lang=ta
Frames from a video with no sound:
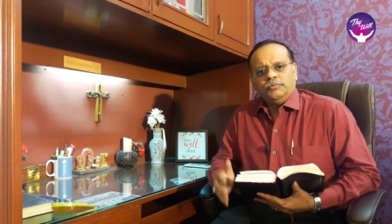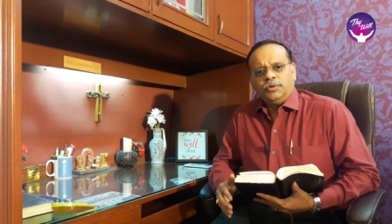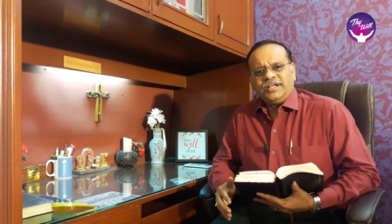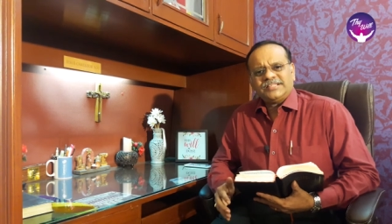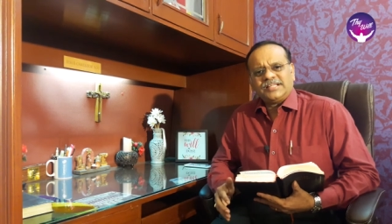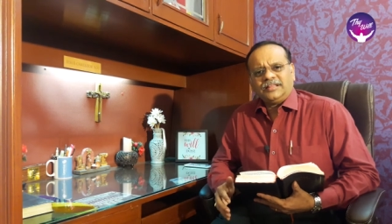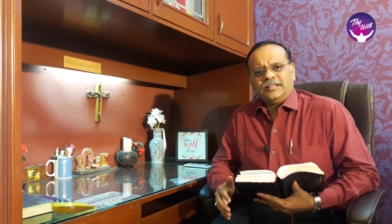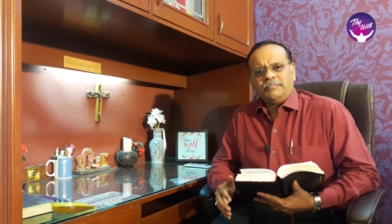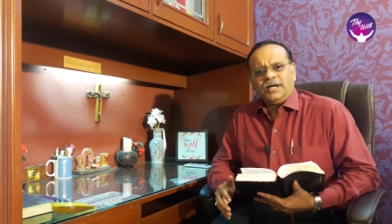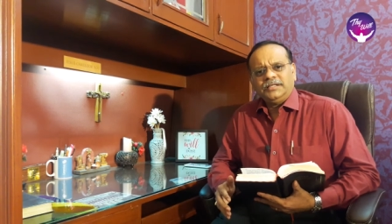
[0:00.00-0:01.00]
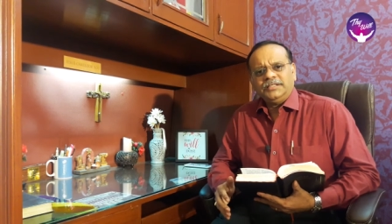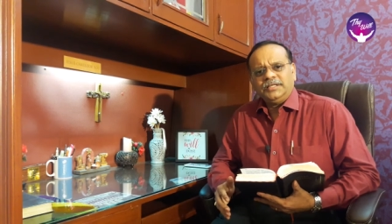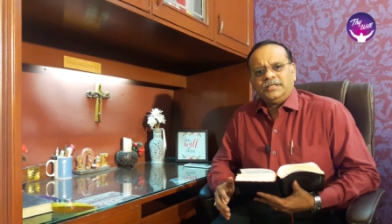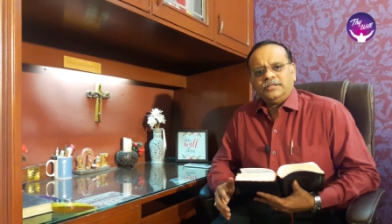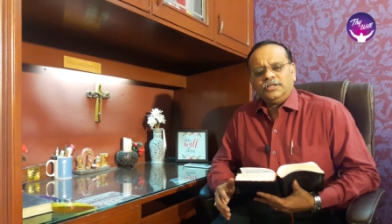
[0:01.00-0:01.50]
ஒரே சத்தமாக
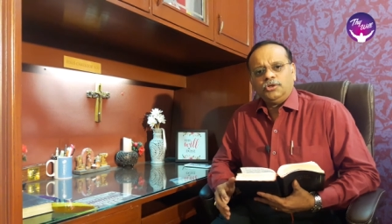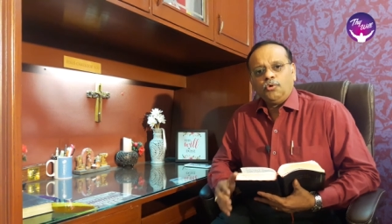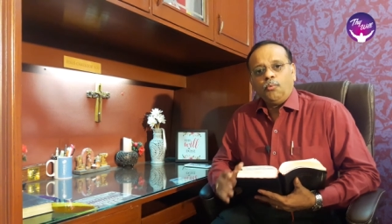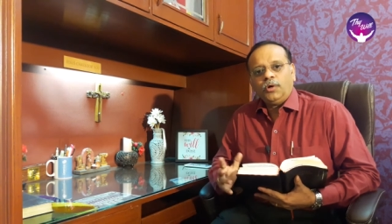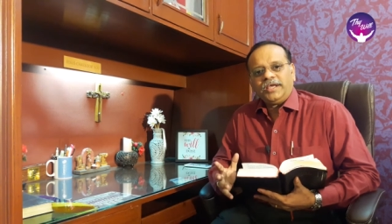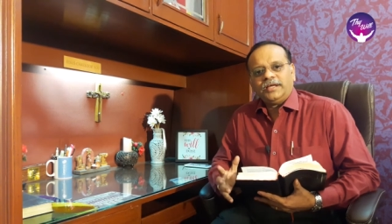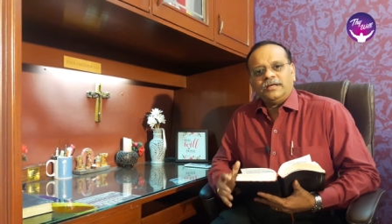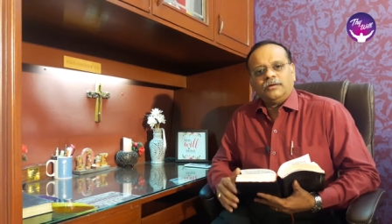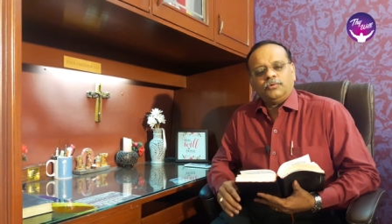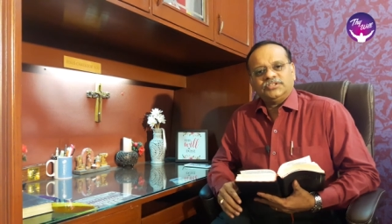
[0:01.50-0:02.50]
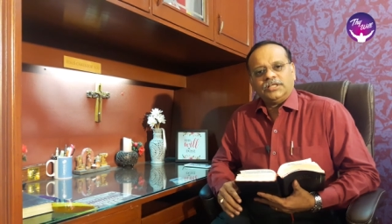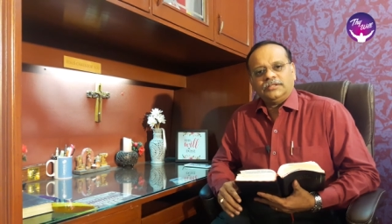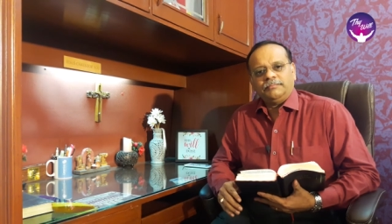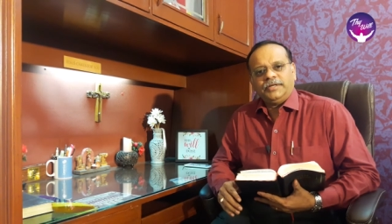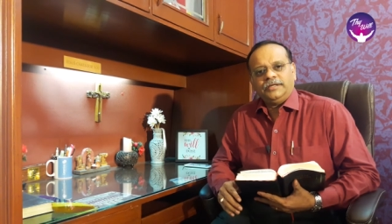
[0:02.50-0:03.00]
இருக்கிறது ஏதோ உடைக்கின்ற ஒரு
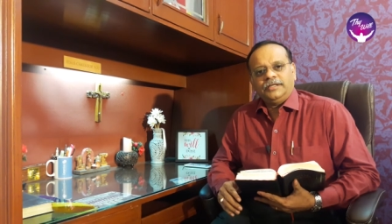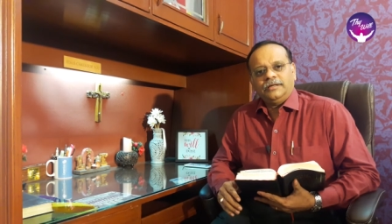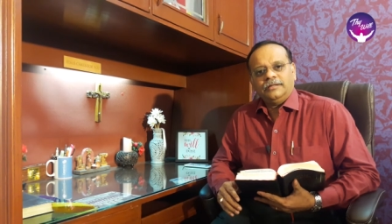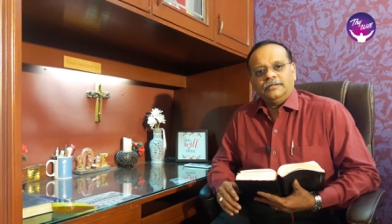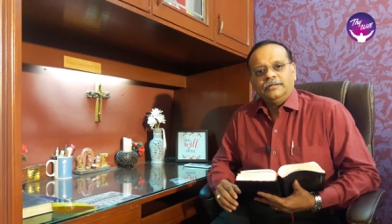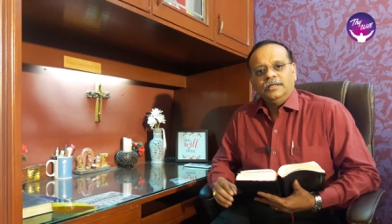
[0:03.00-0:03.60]
சத்தம் கேட்கின்றது